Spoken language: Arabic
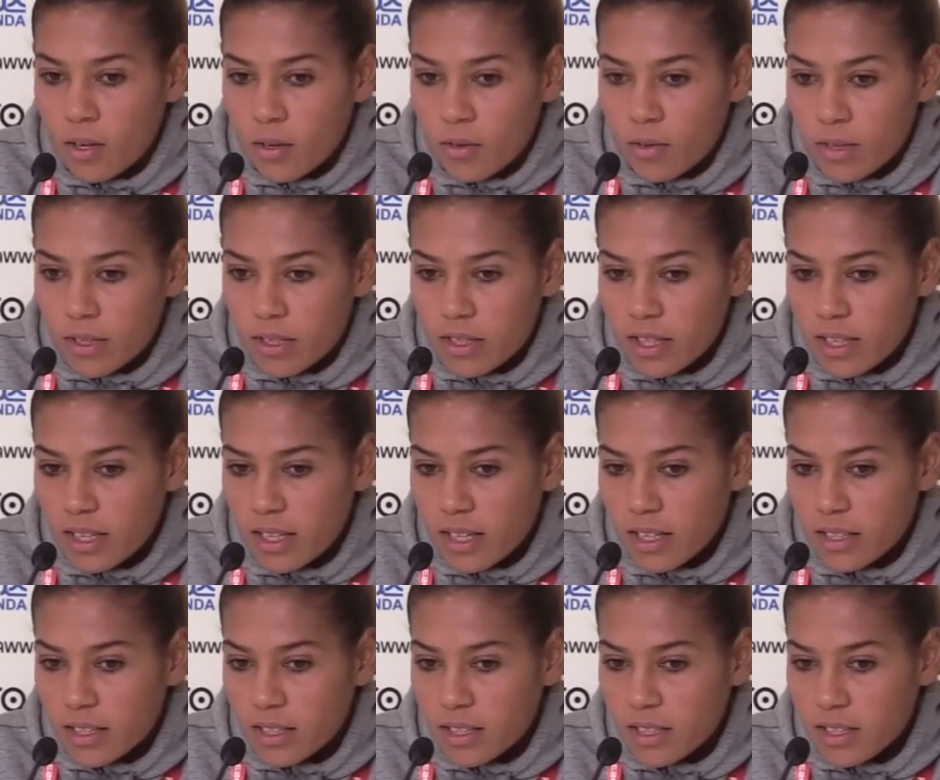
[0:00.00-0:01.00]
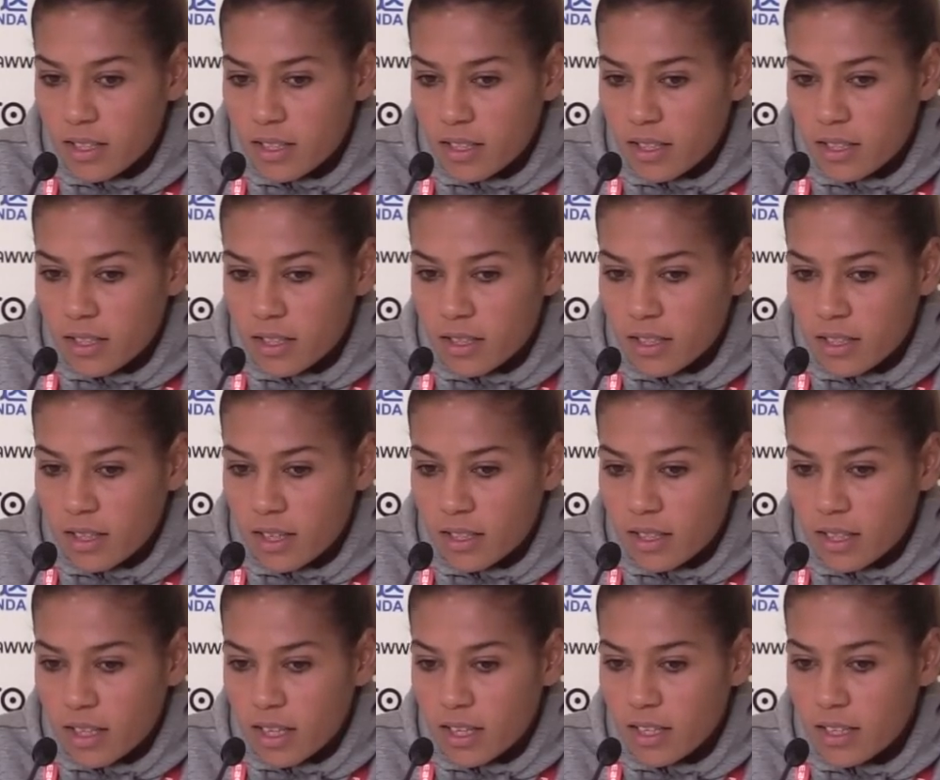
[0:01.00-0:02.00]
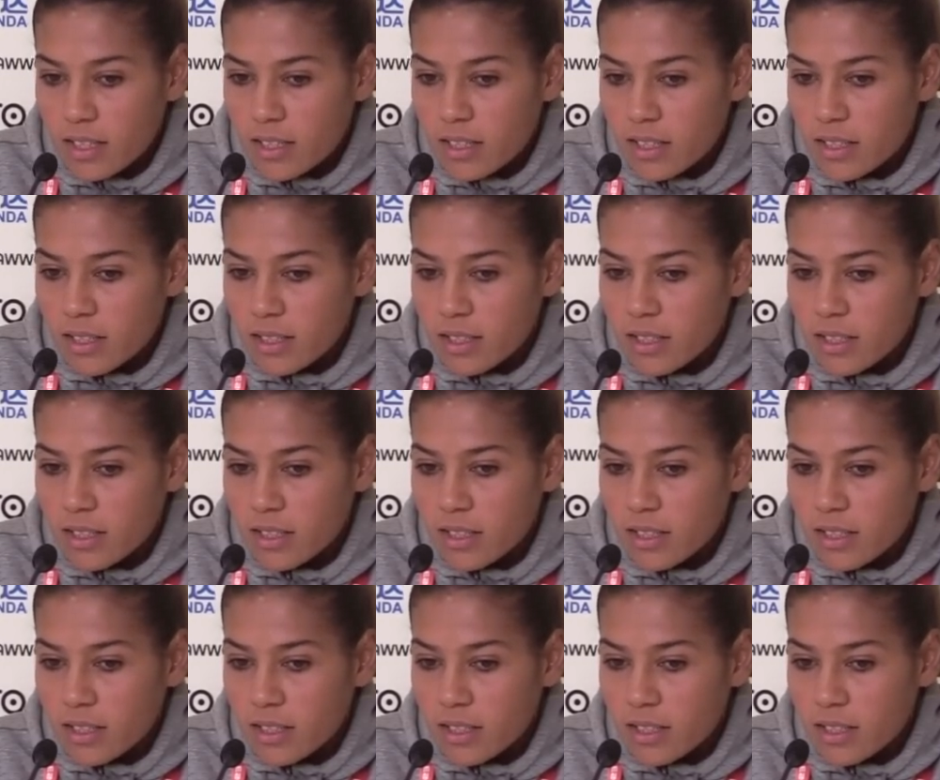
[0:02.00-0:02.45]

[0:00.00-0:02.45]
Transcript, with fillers: وهذا الشيء اللي غادي غادي يخلينا